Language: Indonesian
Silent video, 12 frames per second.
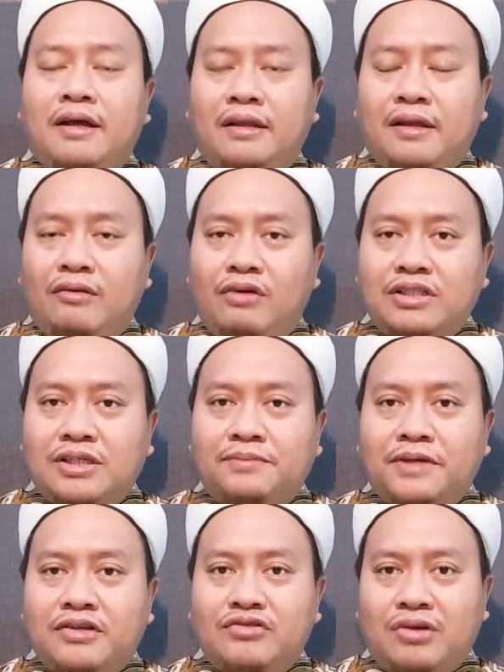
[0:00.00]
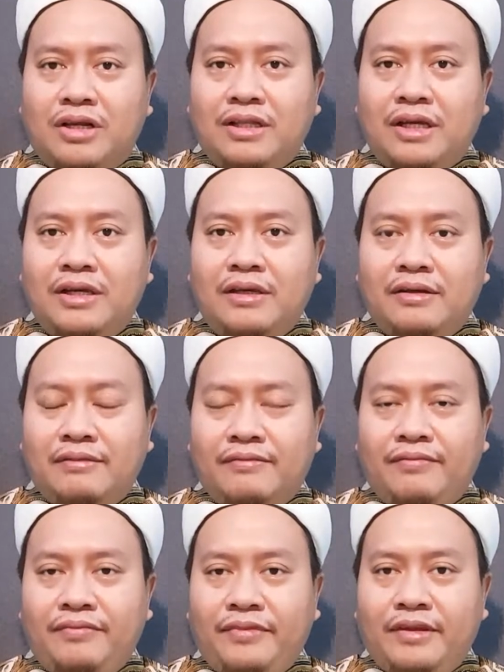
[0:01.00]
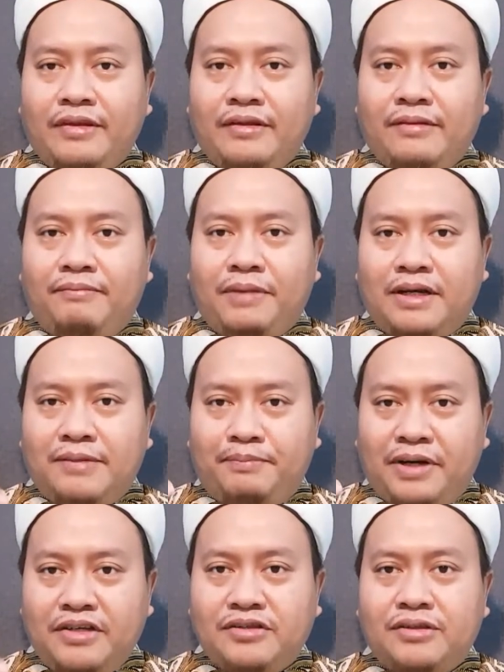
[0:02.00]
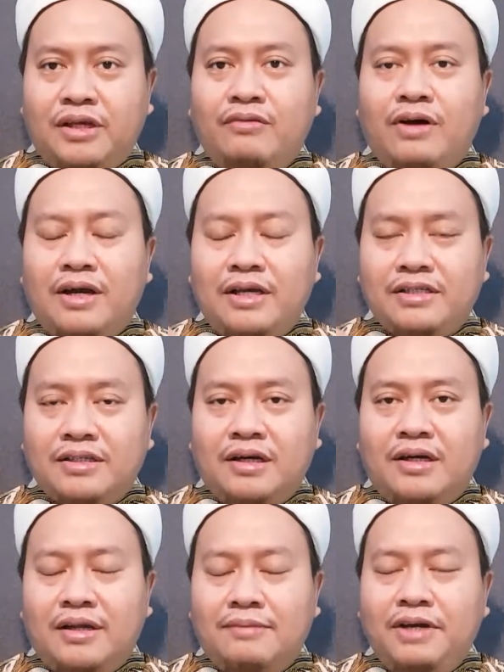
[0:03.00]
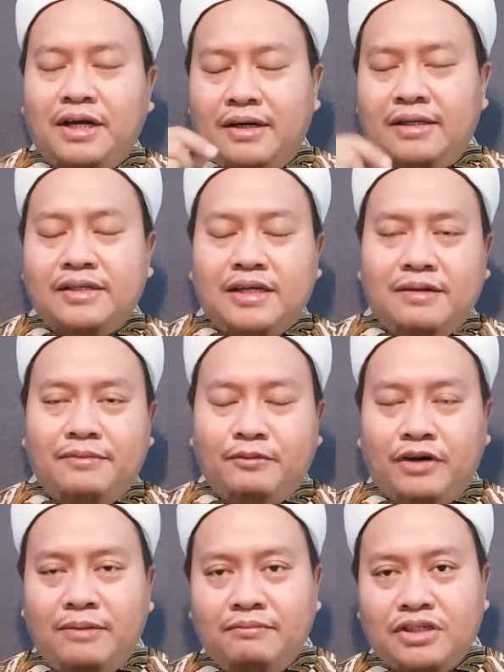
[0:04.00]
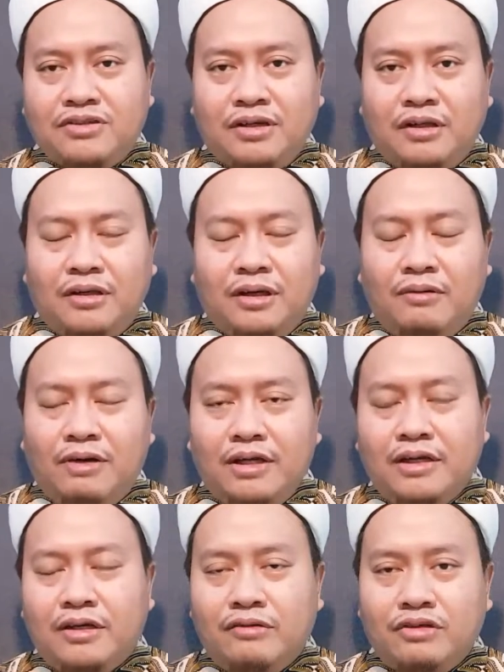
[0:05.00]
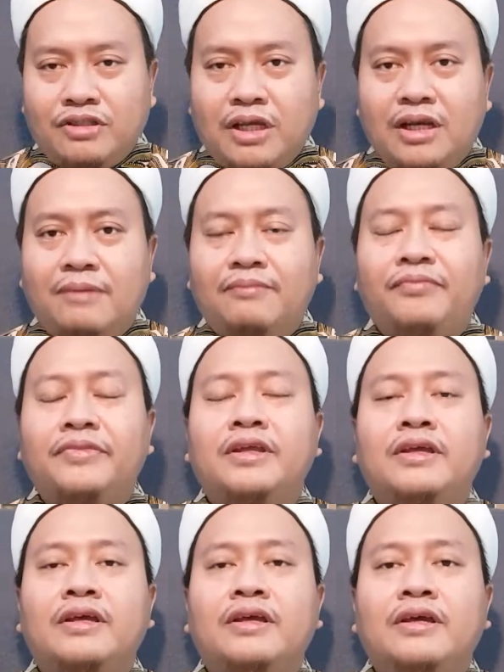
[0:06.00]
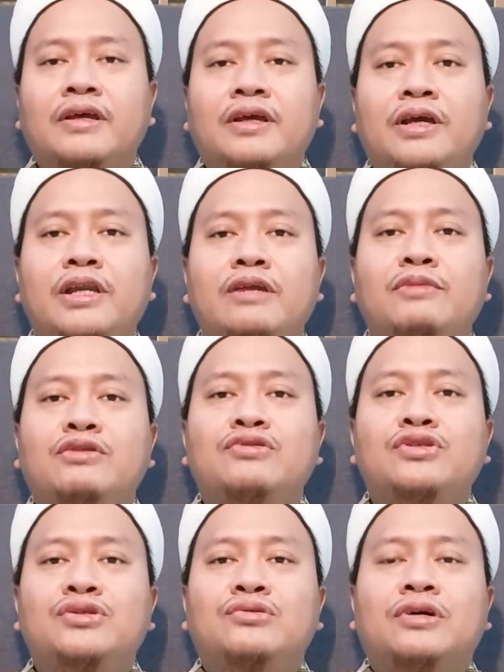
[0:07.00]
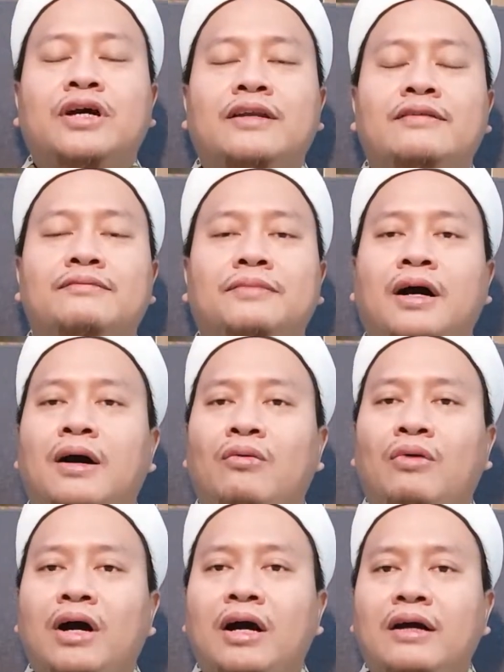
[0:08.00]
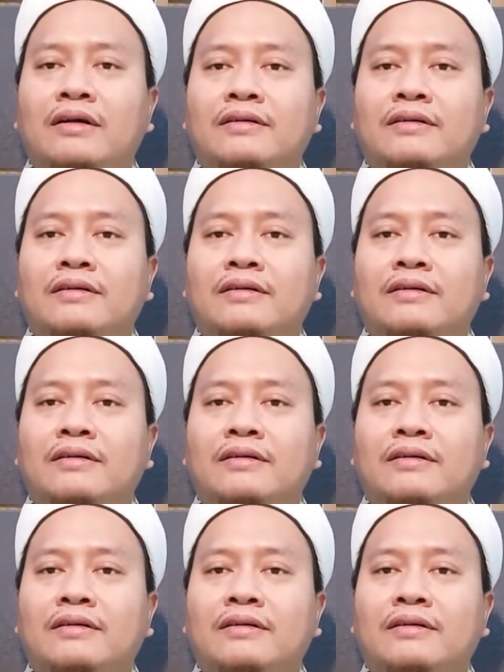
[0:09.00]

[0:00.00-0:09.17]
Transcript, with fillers: Allah wajibkan solat ini pada peristiwa Isra dan Mi'rajnya Nabi Muhammad sallallahu alaihi wasallam ini menunjukkan bahwa